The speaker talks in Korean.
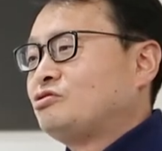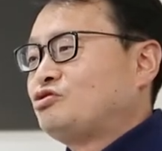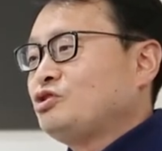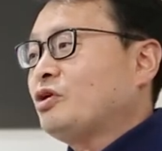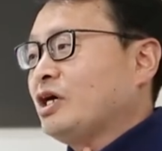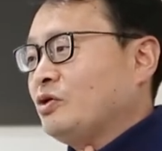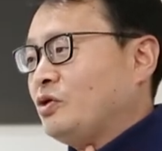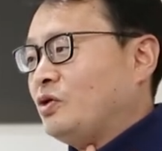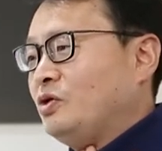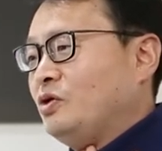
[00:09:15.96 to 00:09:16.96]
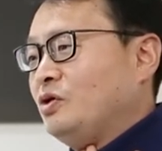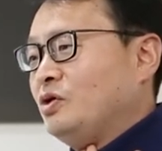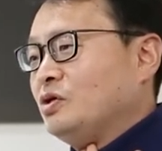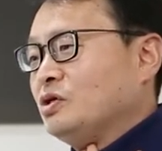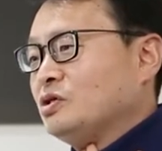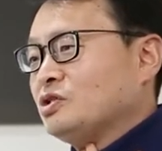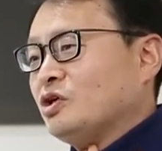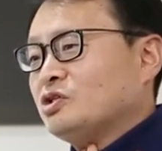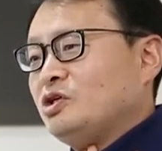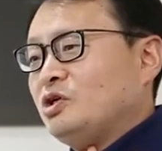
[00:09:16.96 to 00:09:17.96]
줄여갖고
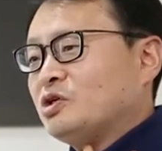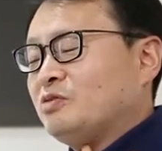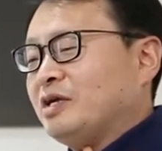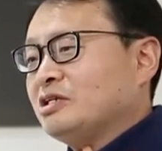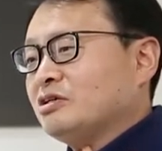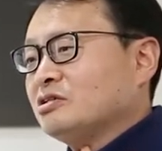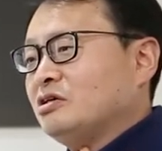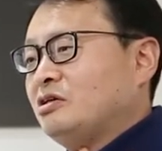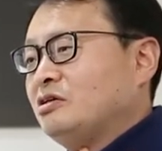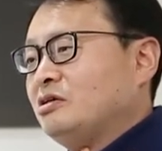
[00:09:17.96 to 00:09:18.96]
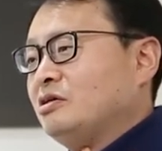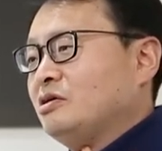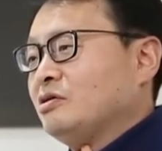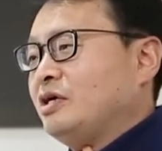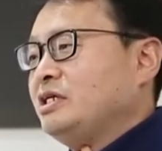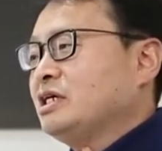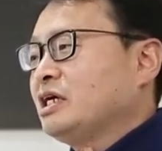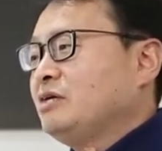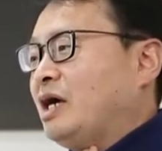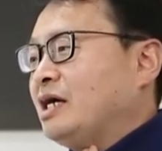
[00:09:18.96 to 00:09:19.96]
저전력으로 만들어서
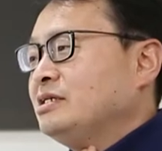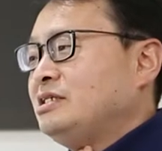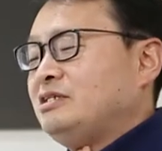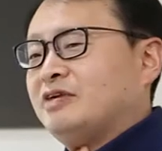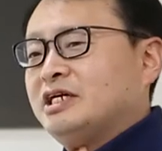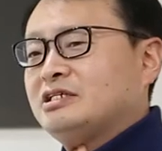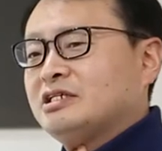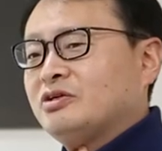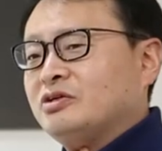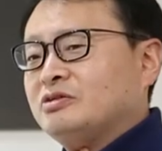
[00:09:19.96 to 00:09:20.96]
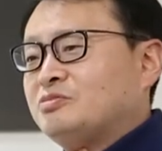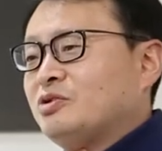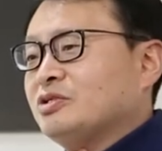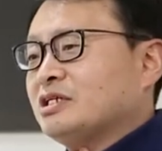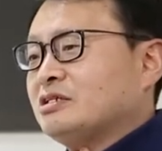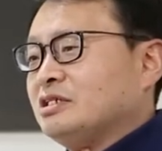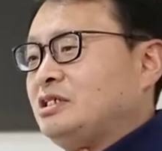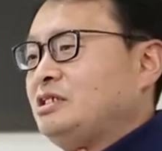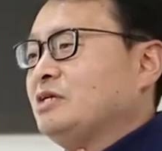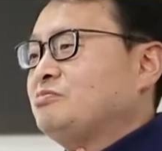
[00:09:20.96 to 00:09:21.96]
굉장히 많은 디바이스에 넣는 프로젝트,
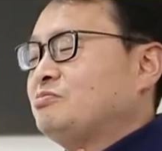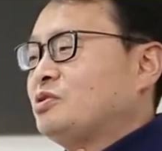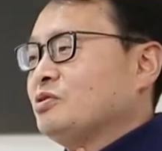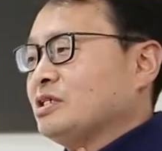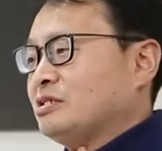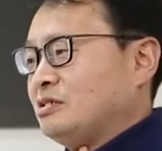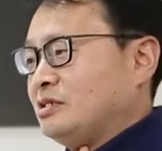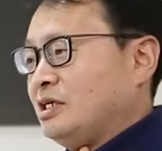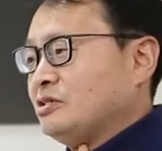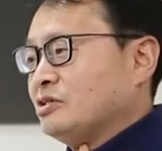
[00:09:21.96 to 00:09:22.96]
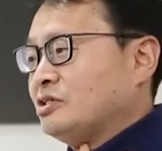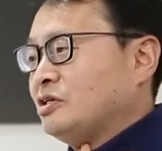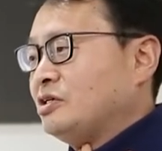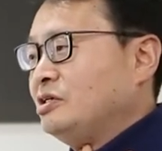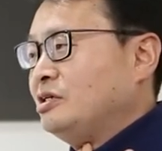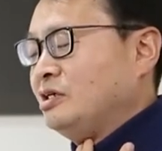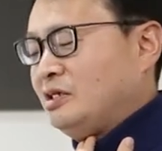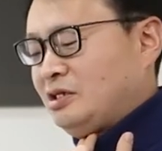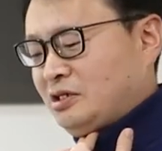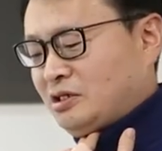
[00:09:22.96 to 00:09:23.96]
시제품 프로젝트를 했었죠.
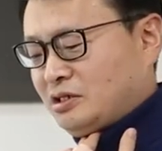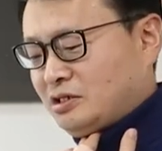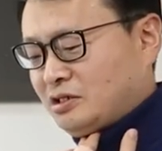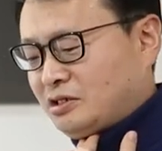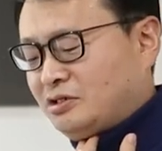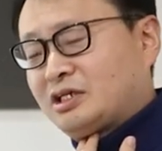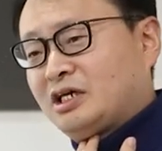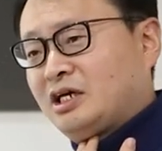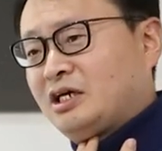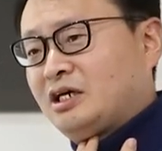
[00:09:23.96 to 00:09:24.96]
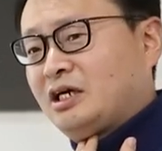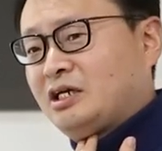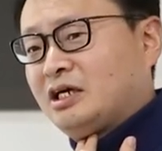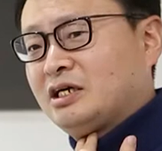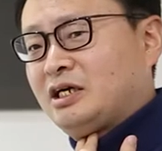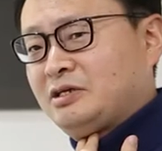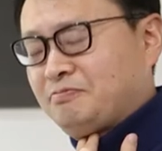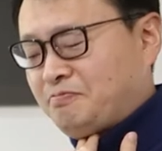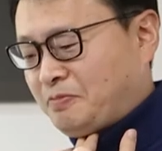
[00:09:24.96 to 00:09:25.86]
어, 그렇게 하다가